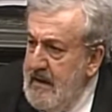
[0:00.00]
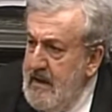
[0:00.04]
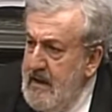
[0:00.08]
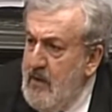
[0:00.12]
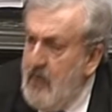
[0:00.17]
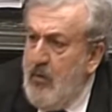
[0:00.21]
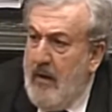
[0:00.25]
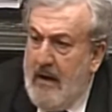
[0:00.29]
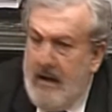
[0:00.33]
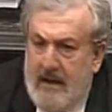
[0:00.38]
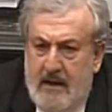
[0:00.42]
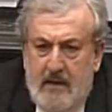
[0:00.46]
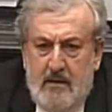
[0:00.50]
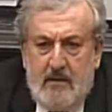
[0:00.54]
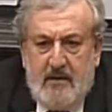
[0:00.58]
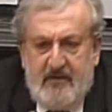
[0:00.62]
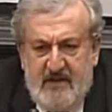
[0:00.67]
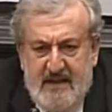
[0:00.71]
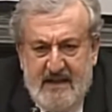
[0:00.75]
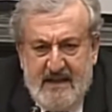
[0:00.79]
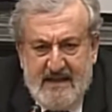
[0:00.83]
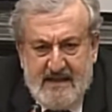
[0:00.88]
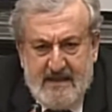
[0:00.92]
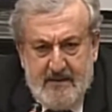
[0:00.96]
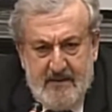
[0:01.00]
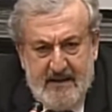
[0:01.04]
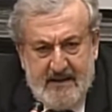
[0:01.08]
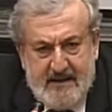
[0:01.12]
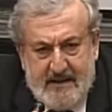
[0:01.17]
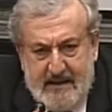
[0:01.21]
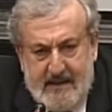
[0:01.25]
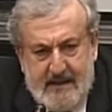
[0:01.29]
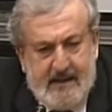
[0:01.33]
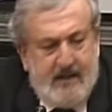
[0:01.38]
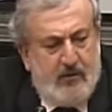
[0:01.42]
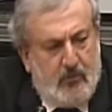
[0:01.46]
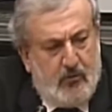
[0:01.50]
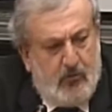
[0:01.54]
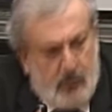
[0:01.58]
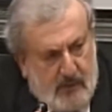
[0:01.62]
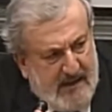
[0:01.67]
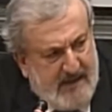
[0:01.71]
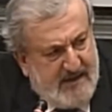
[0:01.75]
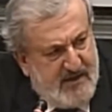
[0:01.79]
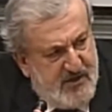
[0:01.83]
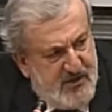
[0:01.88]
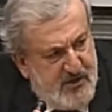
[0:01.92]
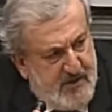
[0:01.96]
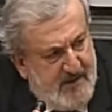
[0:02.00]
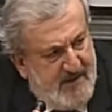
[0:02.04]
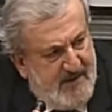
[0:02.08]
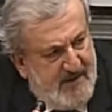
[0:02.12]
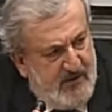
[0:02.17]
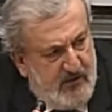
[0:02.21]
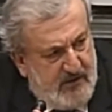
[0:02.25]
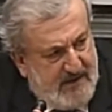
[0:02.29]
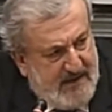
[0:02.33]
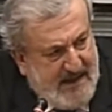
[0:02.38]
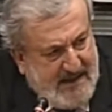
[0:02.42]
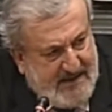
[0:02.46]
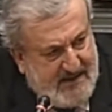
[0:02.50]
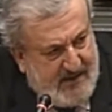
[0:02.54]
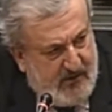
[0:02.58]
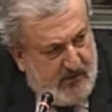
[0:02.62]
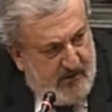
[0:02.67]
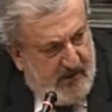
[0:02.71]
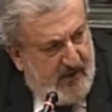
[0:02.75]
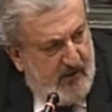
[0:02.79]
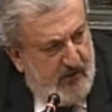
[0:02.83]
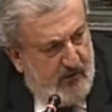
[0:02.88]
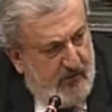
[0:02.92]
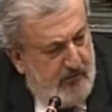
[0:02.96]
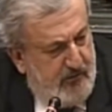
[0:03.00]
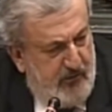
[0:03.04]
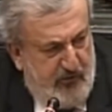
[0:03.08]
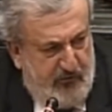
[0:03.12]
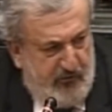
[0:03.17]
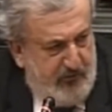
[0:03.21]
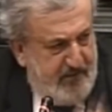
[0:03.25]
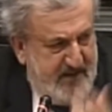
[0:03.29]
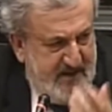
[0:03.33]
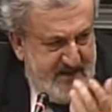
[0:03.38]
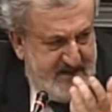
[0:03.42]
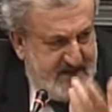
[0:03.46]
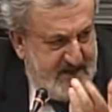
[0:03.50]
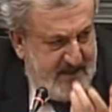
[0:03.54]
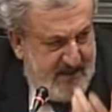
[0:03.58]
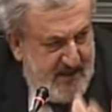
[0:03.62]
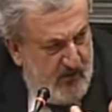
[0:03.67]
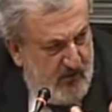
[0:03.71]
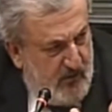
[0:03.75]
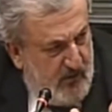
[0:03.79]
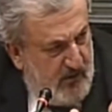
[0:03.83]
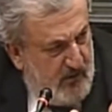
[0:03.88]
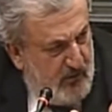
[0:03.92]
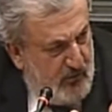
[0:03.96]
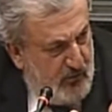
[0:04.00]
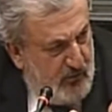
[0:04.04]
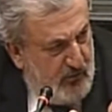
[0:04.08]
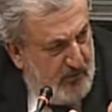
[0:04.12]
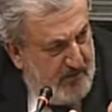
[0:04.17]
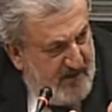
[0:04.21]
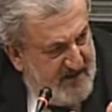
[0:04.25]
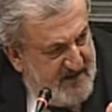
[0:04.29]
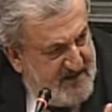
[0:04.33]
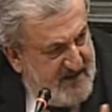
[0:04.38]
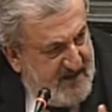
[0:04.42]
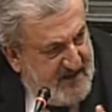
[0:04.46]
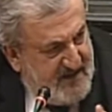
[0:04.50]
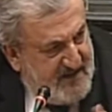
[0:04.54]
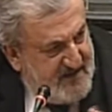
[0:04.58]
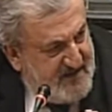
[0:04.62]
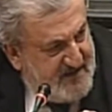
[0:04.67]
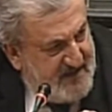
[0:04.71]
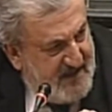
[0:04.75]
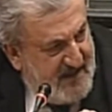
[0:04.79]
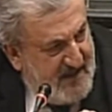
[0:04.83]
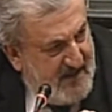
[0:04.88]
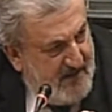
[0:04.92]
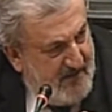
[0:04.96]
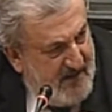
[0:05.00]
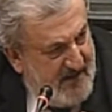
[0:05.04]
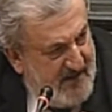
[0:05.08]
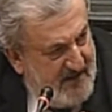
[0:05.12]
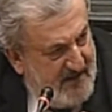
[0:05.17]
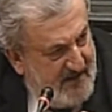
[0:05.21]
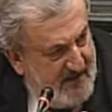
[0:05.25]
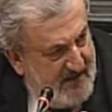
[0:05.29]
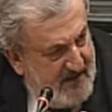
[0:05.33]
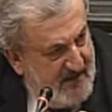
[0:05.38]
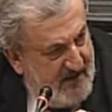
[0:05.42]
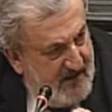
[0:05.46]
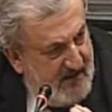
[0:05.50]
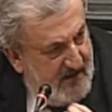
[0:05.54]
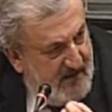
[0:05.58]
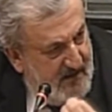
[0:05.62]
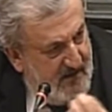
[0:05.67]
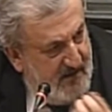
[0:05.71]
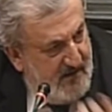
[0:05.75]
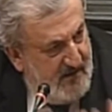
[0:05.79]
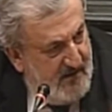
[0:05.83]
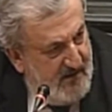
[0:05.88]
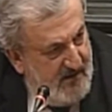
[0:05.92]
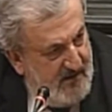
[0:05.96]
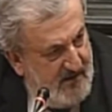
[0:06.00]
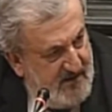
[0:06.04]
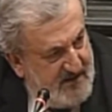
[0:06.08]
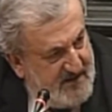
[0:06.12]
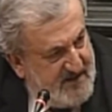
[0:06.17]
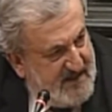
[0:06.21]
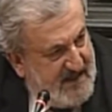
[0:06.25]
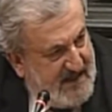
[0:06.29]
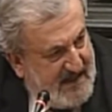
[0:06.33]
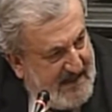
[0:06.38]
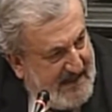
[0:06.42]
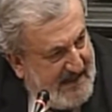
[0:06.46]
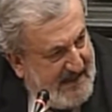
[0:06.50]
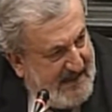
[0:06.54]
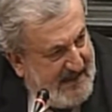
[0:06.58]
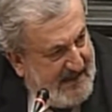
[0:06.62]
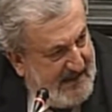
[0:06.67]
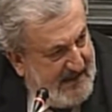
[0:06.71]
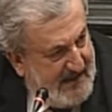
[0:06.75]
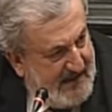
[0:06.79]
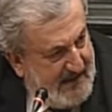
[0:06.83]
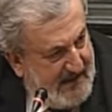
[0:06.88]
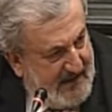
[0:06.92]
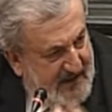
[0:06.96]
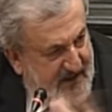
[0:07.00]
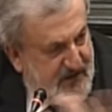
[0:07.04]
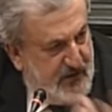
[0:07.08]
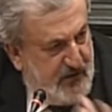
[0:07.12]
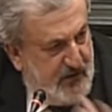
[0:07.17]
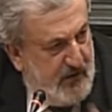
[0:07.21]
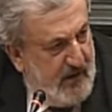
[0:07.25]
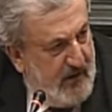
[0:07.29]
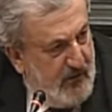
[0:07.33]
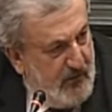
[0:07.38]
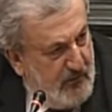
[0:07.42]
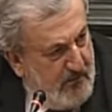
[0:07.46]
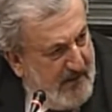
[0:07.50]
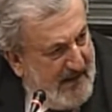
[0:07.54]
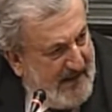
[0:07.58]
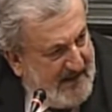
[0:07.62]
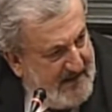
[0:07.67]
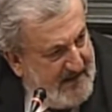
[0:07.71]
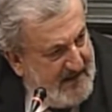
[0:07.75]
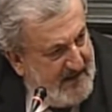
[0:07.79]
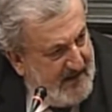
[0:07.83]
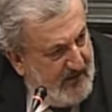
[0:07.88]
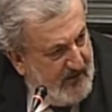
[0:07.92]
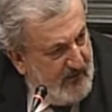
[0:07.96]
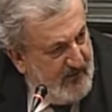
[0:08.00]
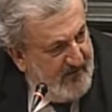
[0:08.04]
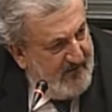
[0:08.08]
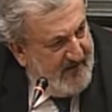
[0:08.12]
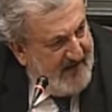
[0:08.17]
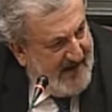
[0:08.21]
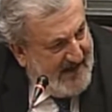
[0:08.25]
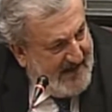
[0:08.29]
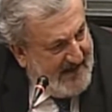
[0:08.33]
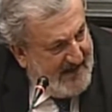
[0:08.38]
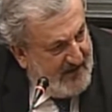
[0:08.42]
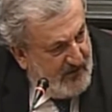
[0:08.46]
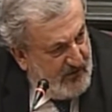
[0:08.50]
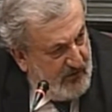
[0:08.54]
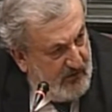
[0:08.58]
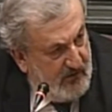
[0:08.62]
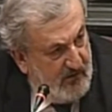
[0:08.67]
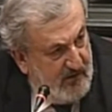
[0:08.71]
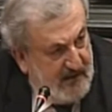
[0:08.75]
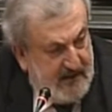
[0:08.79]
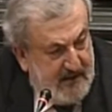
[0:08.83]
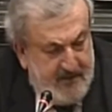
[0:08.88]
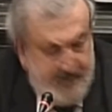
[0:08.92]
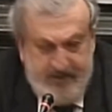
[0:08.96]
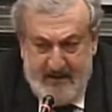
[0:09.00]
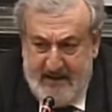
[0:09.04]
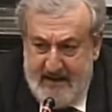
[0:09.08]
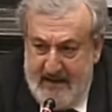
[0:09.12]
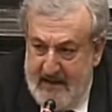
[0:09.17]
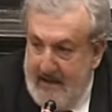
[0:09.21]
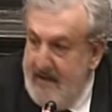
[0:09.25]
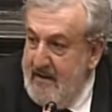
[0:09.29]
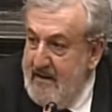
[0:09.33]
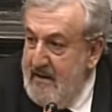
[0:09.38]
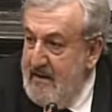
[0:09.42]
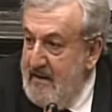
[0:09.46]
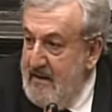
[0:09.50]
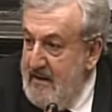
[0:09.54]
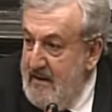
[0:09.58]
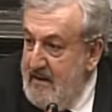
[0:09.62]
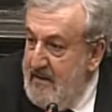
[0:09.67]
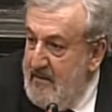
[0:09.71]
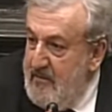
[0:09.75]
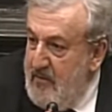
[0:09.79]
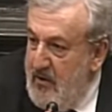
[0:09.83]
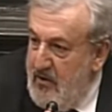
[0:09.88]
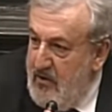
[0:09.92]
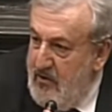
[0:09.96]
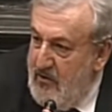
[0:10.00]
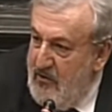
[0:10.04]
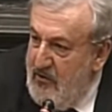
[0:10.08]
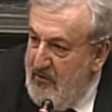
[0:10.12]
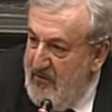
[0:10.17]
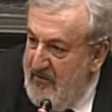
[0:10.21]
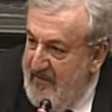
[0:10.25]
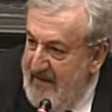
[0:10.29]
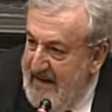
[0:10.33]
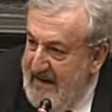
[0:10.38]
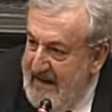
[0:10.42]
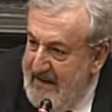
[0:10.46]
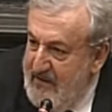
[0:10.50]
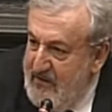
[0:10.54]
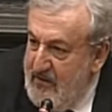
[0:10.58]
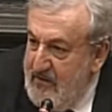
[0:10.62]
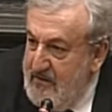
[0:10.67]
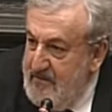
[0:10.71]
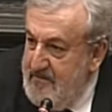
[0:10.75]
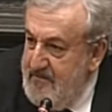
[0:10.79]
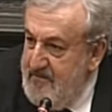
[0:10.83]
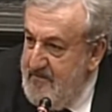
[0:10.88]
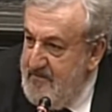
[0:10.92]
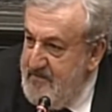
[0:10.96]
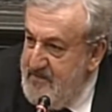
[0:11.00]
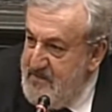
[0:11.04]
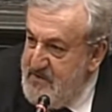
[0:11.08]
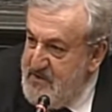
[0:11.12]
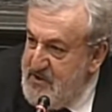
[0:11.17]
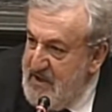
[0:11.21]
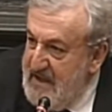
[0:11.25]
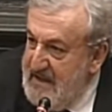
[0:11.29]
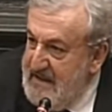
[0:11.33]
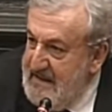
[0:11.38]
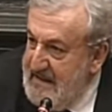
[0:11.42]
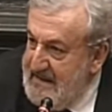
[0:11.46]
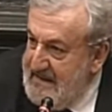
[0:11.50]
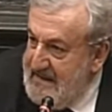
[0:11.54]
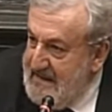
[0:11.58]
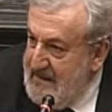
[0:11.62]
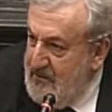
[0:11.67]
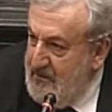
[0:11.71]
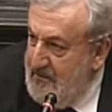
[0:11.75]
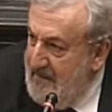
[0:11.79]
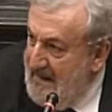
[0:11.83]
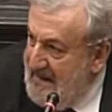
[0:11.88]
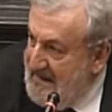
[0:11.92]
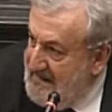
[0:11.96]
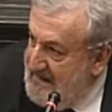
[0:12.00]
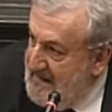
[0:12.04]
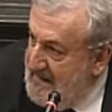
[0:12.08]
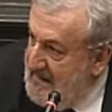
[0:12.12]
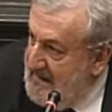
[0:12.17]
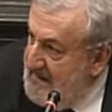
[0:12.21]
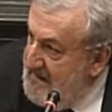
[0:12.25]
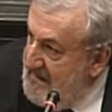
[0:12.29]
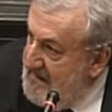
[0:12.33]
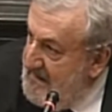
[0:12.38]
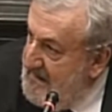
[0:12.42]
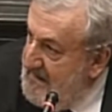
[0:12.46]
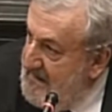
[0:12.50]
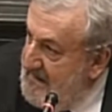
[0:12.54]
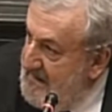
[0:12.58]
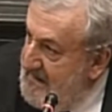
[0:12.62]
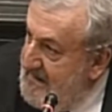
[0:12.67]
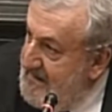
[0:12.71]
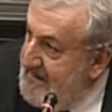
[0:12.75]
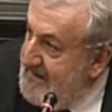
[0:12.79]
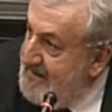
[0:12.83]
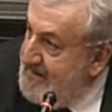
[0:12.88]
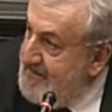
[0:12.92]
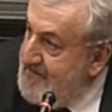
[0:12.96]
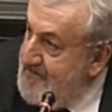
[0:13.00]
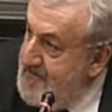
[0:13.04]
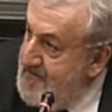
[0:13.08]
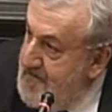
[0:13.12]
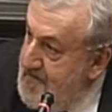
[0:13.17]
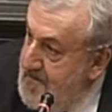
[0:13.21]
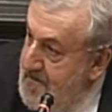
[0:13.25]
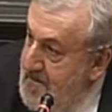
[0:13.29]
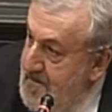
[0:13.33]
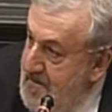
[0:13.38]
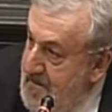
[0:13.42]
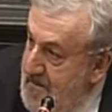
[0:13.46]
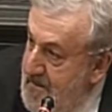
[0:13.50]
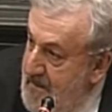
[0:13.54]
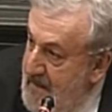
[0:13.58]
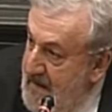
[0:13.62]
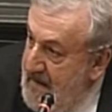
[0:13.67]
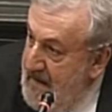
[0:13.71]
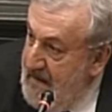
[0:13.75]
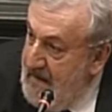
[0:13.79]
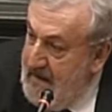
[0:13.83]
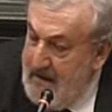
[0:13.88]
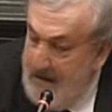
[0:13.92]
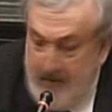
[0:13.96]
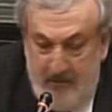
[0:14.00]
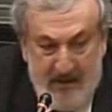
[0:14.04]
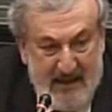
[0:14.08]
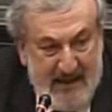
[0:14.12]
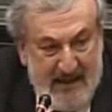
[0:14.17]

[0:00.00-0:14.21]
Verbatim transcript: i quali evidentemente anche con un atteggiamento tattico, perché io non posso pensare che qualcuno pensasse seriamente di staccare so, la Lombardia o il Veneto, anche perché mio nonno in Veneto ci è andato a combattere e, eh, e la